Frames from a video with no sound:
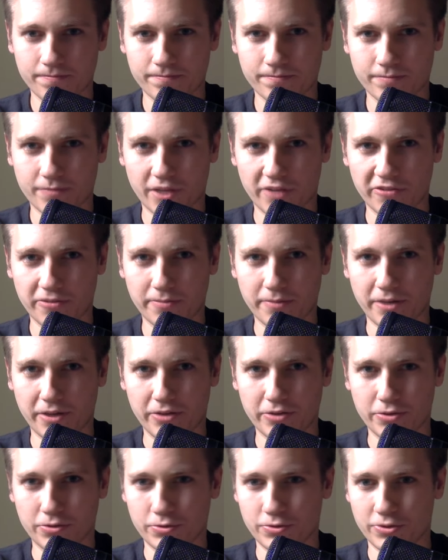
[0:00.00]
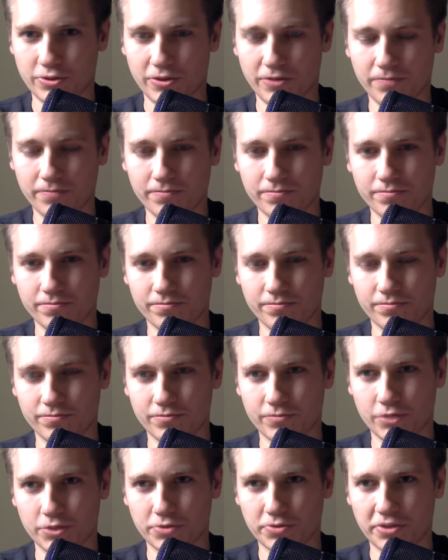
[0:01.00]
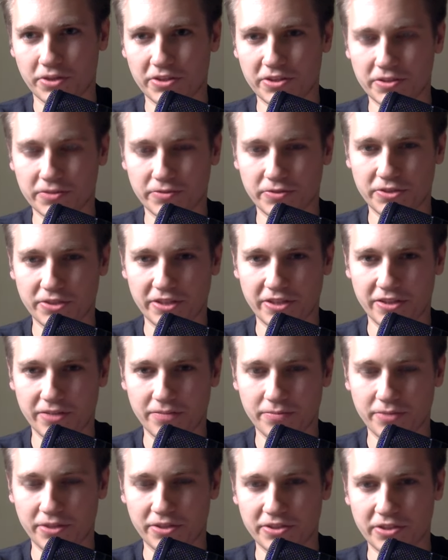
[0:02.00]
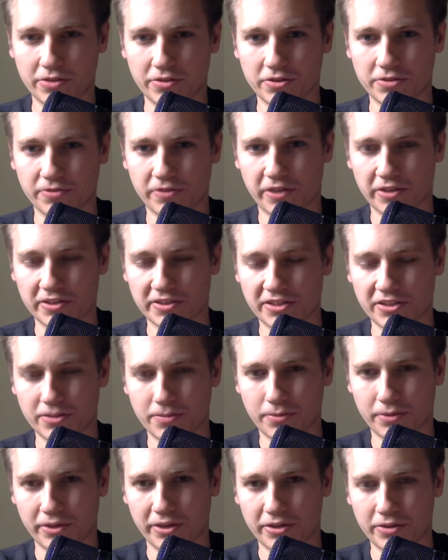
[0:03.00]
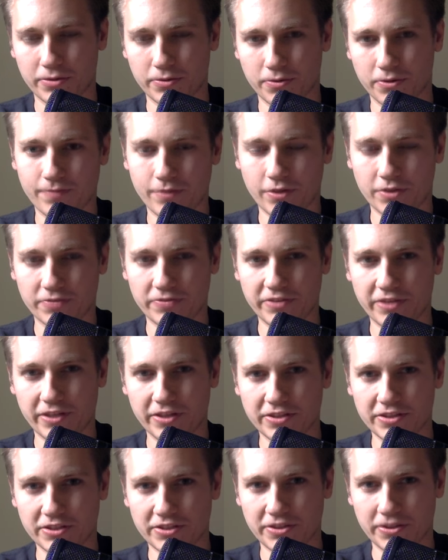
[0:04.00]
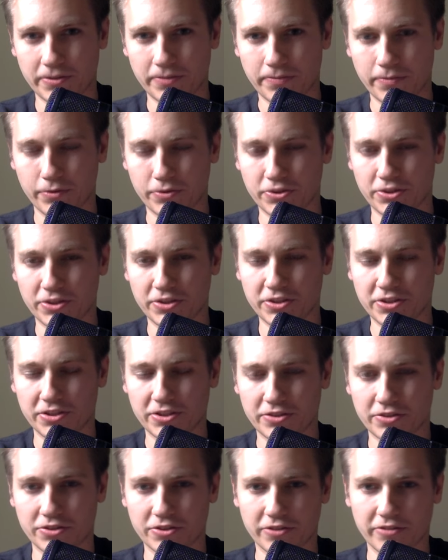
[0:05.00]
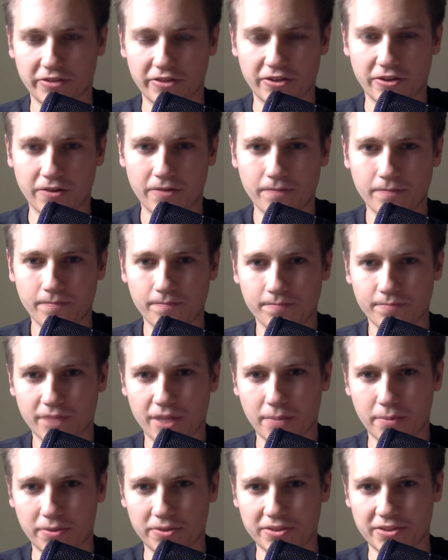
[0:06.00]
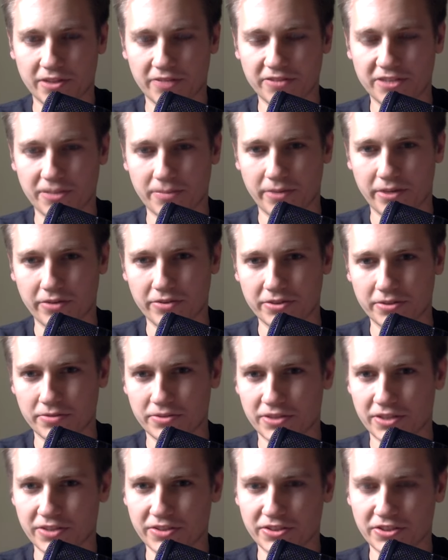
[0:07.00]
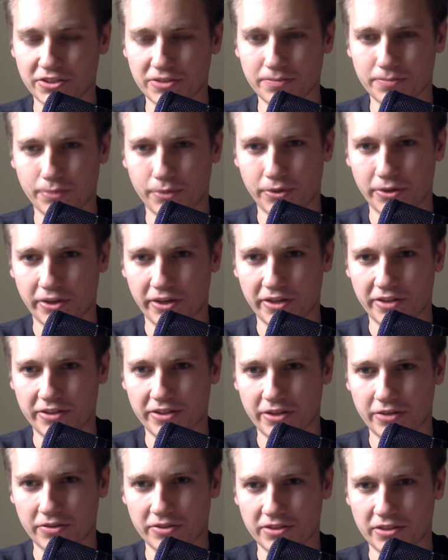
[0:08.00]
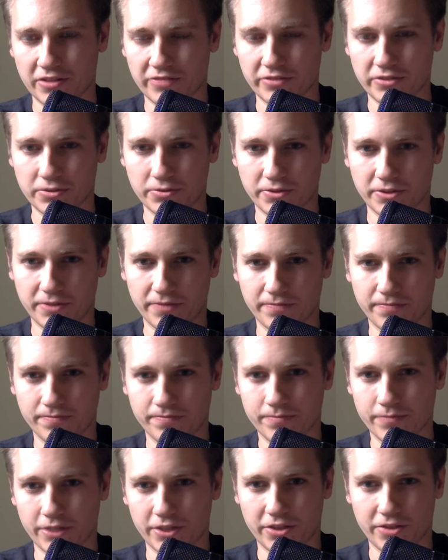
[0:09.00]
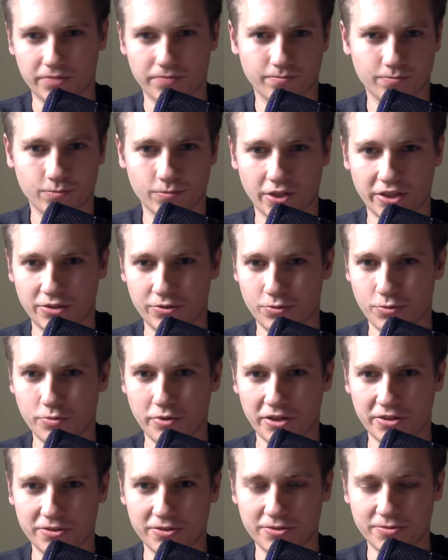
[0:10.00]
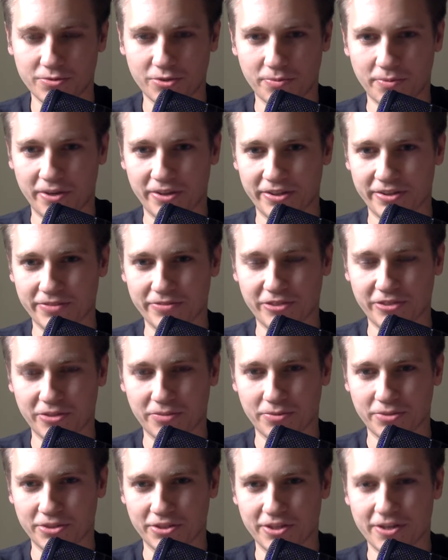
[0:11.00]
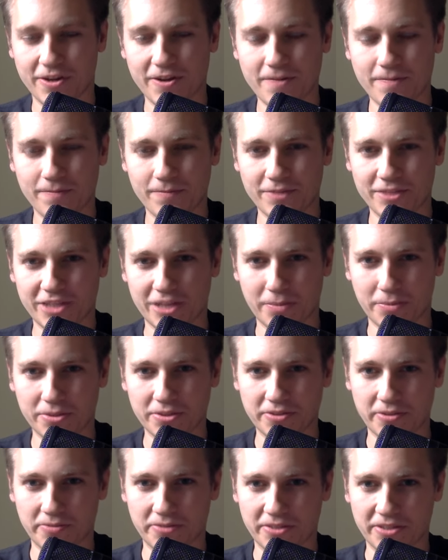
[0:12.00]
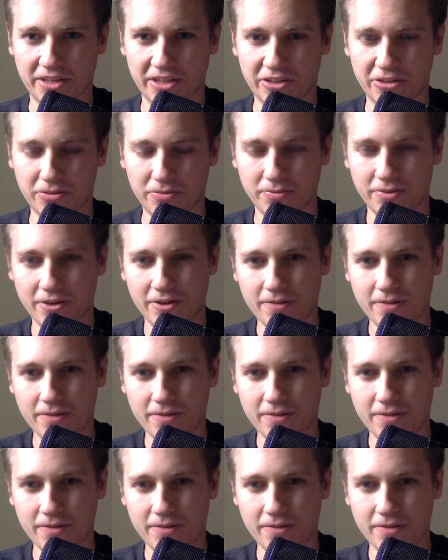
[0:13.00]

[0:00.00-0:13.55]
nie wypali, to trudno. Mm, osiągnęliście swój cel, mieliście jakąś frajdę z tego projektu, rozwinęliście się, nauczyliście się czegoś nowego, a pracodawca ma jakąś tam szansę, że ten projekt jakoś zaowocuje taki, taki układ normalny. Wiadomo, że za darmo im za mnie dają,